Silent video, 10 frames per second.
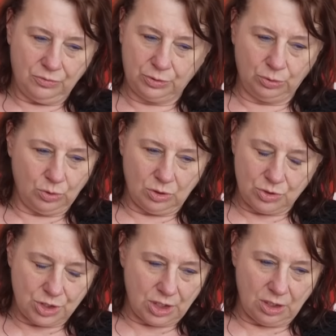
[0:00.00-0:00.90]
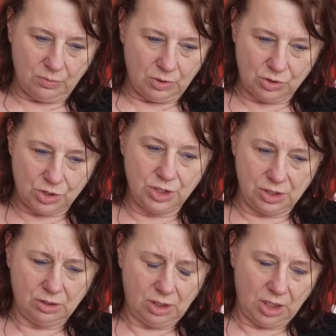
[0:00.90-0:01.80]
w którąś tam
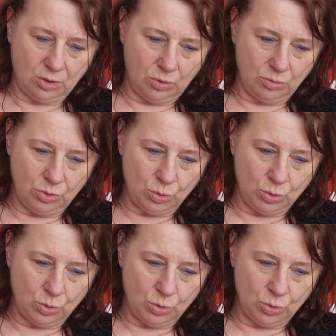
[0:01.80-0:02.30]
rocznicę odległą